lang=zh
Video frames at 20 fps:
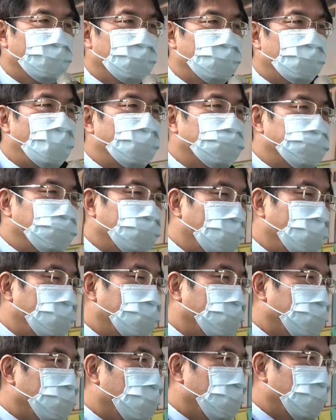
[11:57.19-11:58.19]
那新
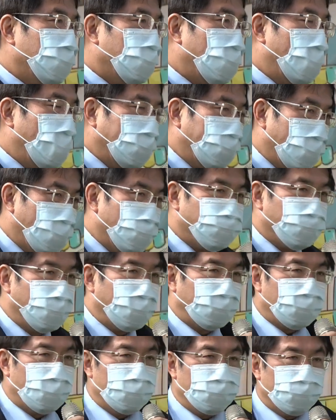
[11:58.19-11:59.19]
营啊、盐
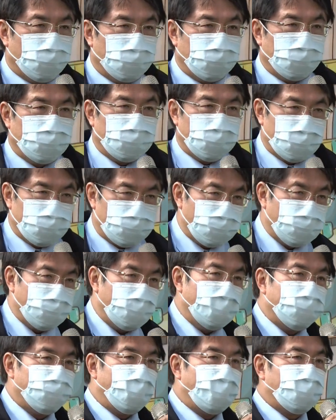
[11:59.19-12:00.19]
水跟柳营也是
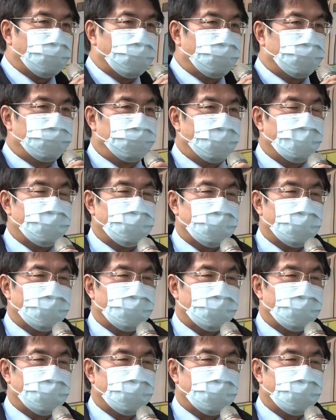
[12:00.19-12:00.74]
另外一个非